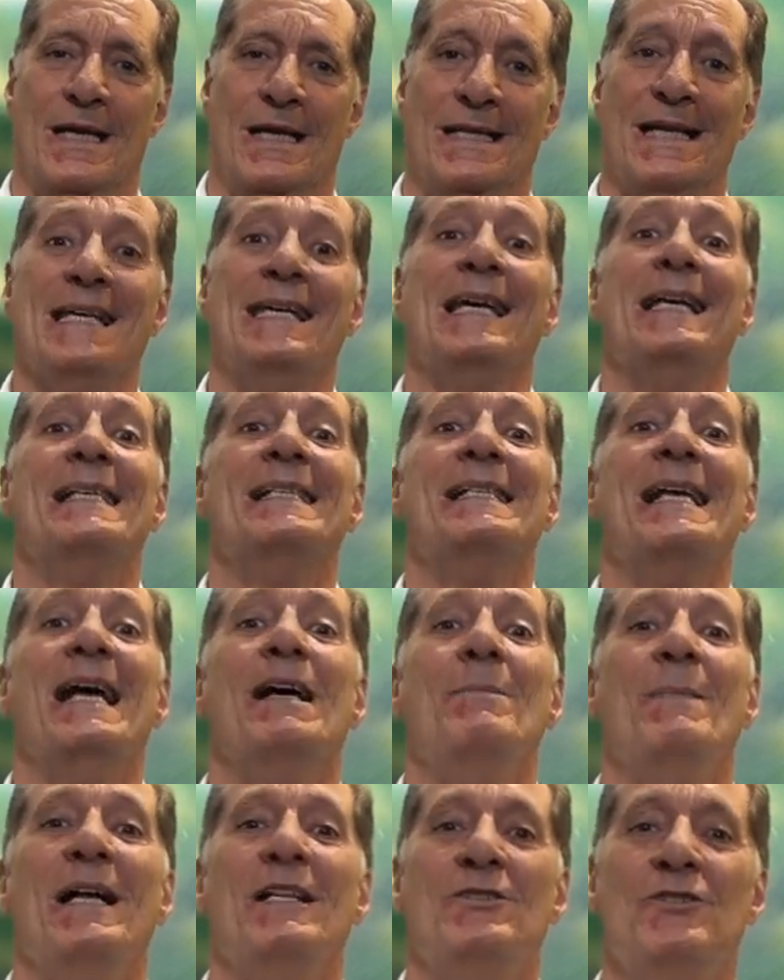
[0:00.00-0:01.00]
naquelas
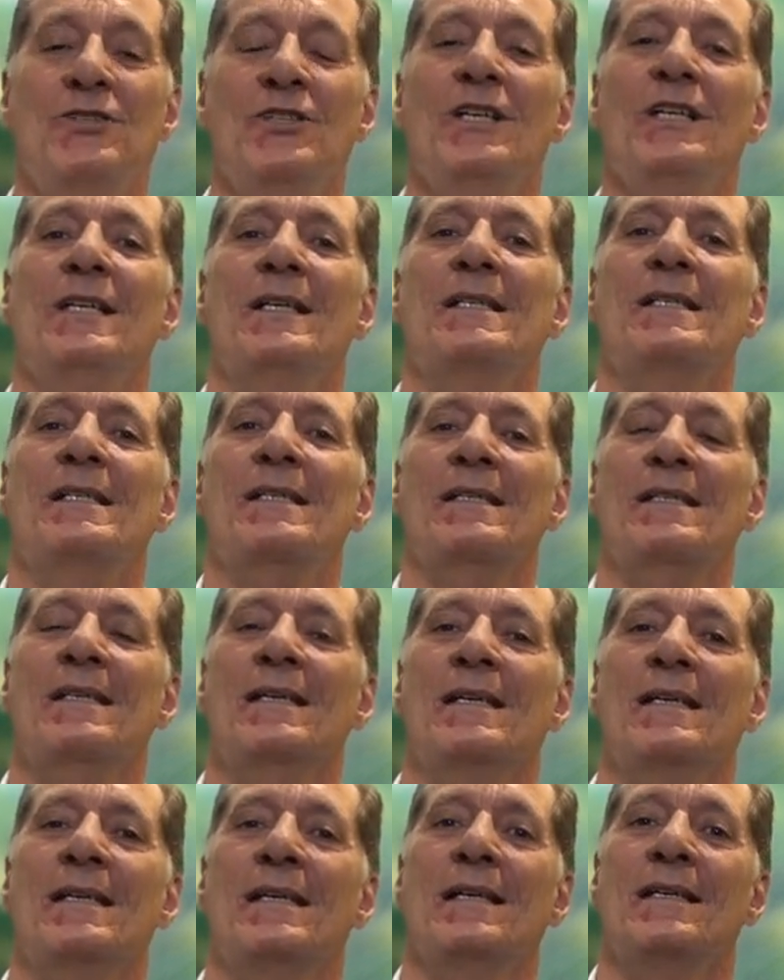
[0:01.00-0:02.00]
armadilhas
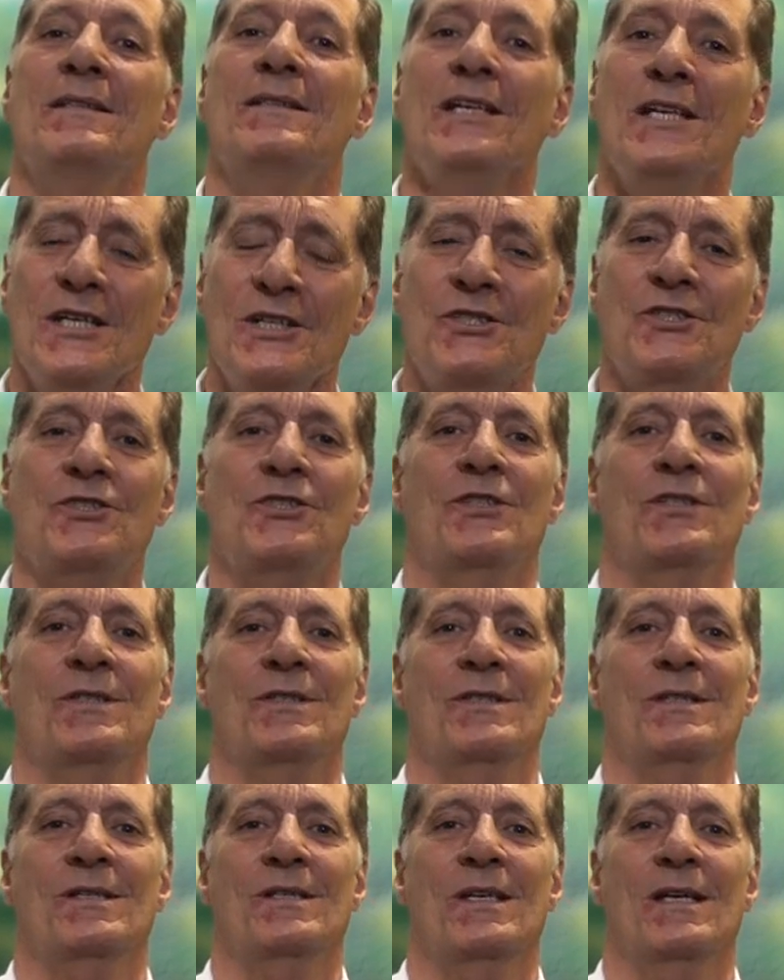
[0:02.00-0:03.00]

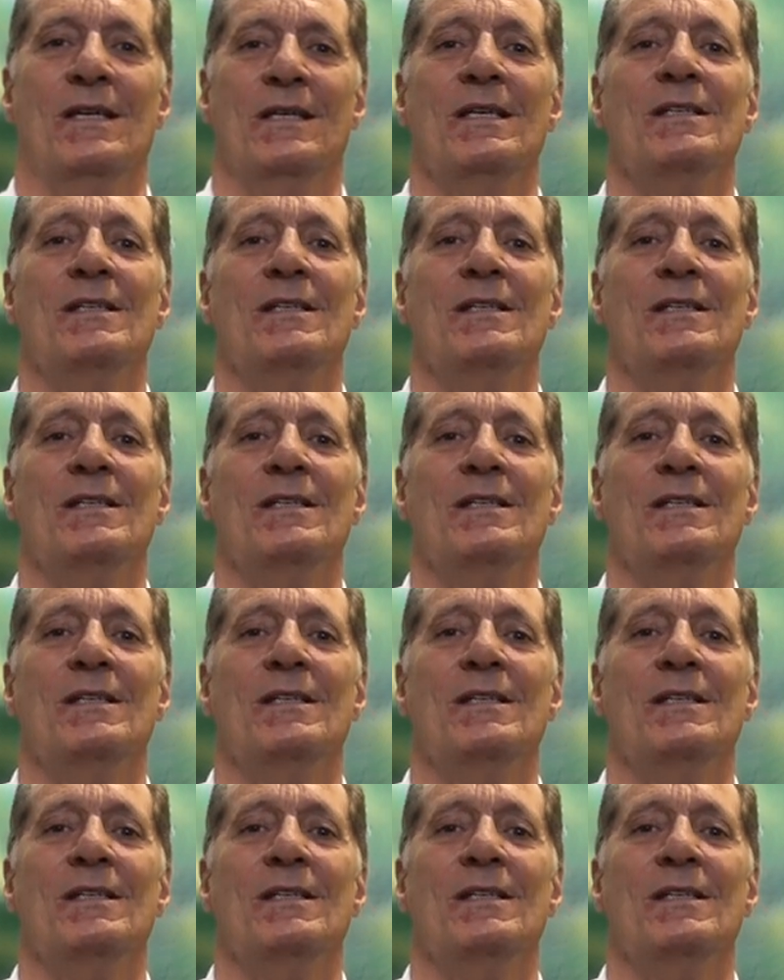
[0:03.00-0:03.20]
tristes